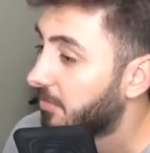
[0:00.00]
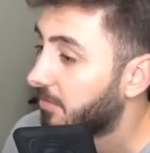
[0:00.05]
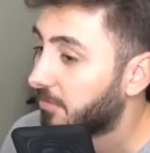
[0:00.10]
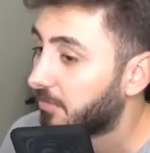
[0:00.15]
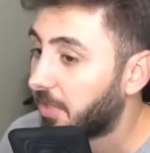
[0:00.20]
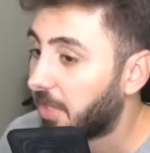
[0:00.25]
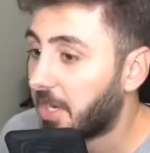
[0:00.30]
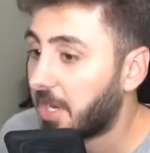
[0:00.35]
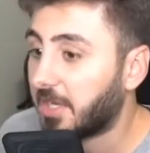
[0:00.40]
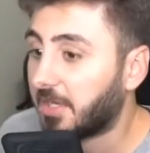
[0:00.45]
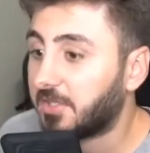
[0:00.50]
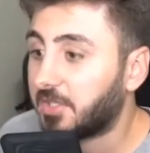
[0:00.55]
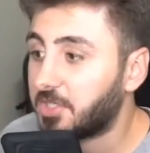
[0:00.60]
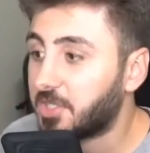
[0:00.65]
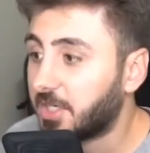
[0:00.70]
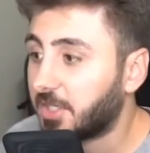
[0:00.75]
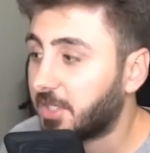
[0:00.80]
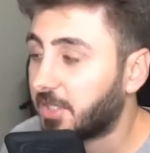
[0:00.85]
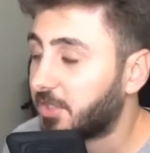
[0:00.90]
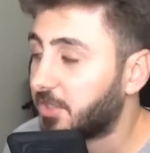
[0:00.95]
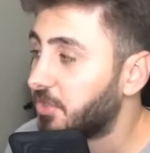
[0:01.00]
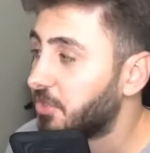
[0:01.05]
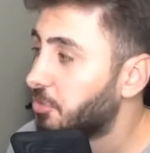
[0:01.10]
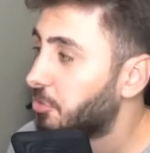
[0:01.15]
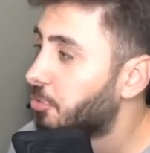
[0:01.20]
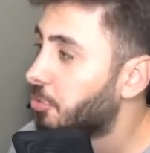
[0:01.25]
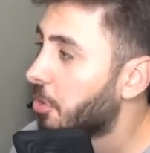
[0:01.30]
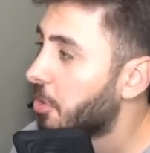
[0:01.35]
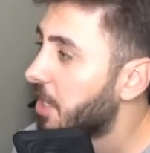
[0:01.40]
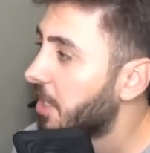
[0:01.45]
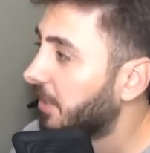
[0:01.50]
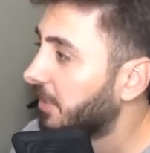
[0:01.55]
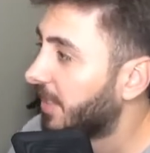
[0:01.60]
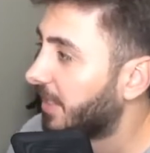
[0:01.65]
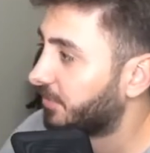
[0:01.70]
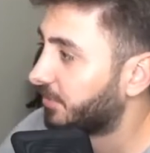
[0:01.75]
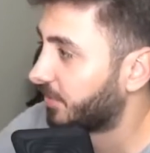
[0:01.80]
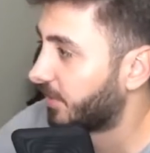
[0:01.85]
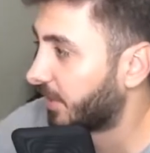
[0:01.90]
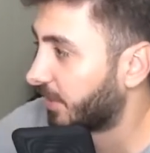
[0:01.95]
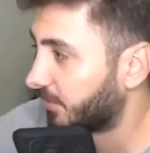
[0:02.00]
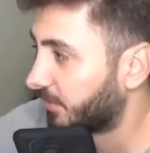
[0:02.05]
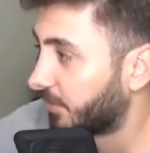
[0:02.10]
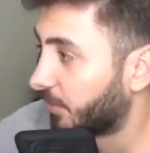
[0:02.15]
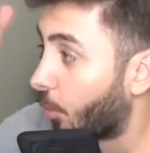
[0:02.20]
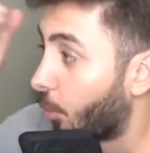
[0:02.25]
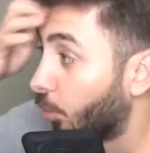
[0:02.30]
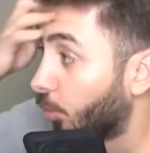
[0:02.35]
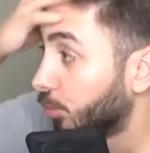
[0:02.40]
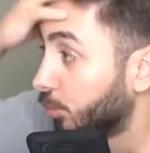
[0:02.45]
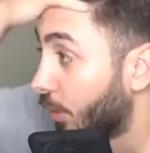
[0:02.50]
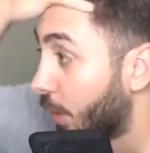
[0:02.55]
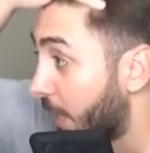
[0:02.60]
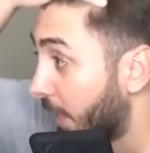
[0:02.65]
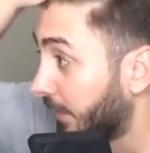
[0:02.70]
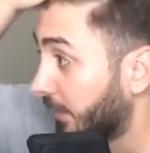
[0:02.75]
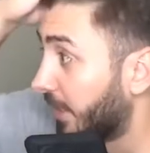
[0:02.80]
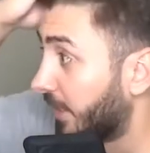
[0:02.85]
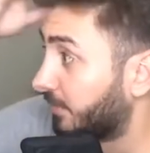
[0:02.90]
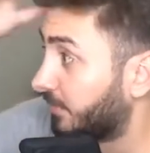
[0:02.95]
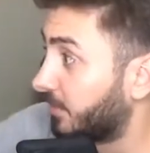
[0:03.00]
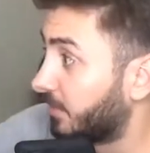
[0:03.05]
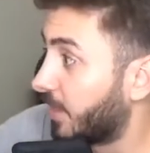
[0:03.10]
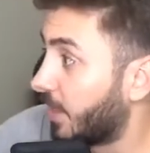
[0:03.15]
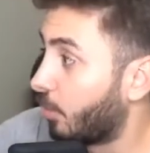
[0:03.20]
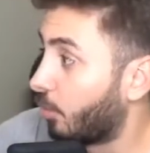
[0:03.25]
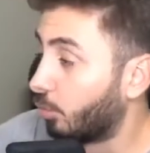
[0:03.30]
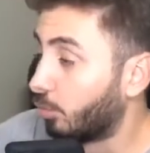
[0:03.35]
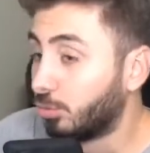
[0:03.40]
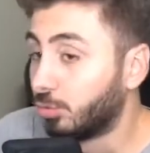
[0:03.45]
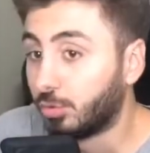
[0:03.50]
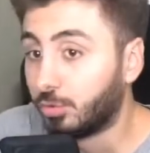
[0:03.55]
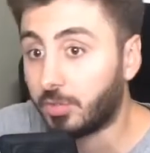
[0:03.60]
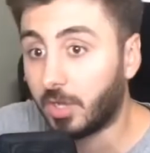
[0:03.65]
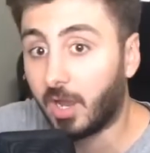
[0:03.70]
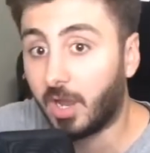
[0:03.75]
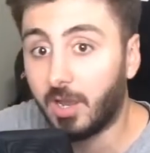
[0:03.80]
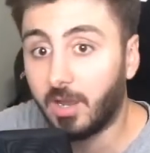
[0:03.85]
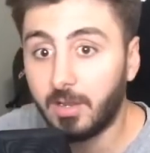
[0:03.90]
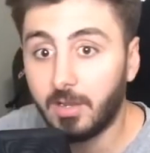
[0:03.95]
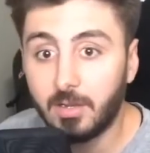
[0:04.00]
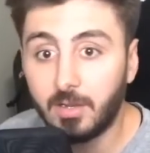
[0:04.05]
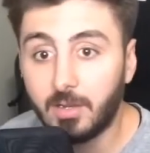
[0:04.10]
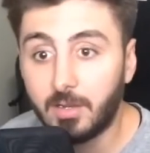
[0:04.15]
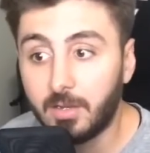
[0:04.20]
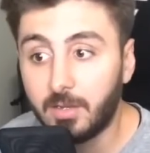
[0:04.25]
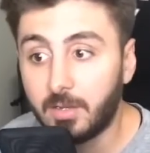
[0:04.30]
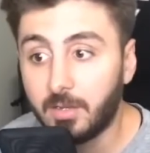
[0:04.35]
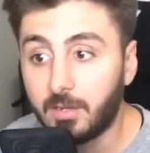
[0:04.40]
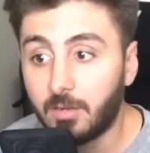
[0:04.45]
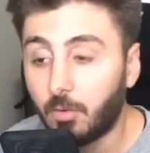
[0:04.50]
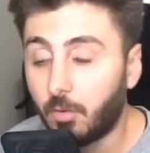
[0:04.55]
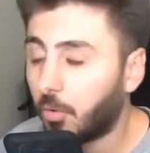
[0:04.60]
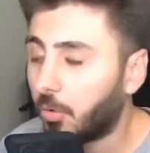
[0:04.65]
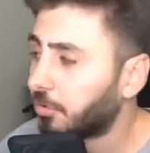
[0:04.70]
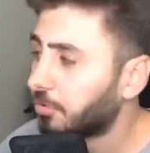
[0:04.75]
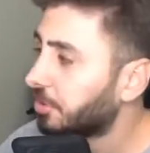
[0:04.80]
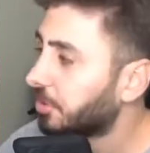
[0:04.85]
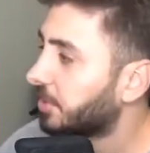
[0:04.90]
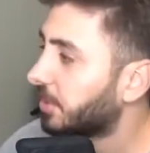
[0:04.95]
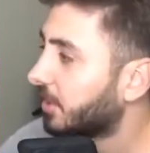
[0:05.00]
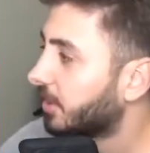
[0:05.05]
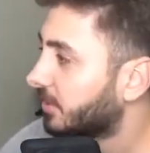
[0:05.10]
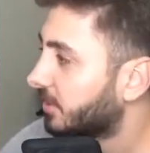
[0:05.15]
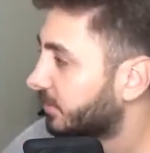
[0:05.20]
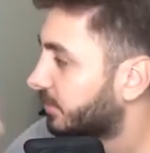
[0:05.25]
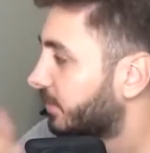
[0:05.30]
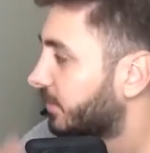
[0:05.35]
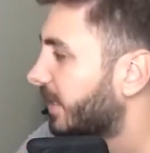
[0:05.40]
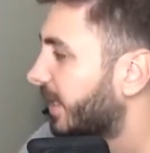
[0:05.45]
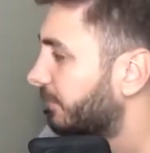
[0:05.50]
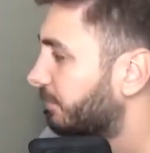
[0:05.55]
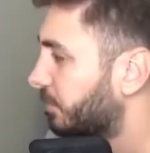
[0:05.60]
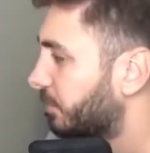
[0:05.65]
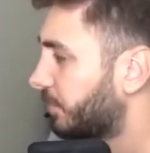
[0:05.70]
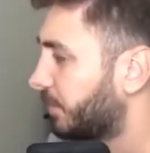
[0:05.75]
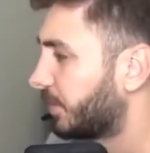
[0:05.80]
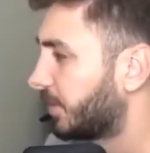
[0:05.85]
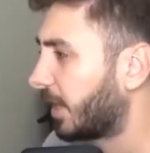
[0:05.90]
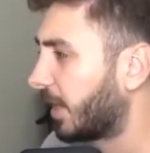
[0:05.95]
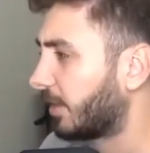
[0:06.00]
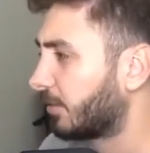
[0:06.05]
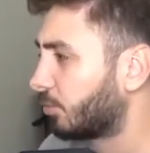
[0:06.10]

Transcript: Nereye gideceksin ki? Göle gidersin anasını. Holluğa gidersin ya. Holluk ya. Orada takılırsın 70 bin liraya.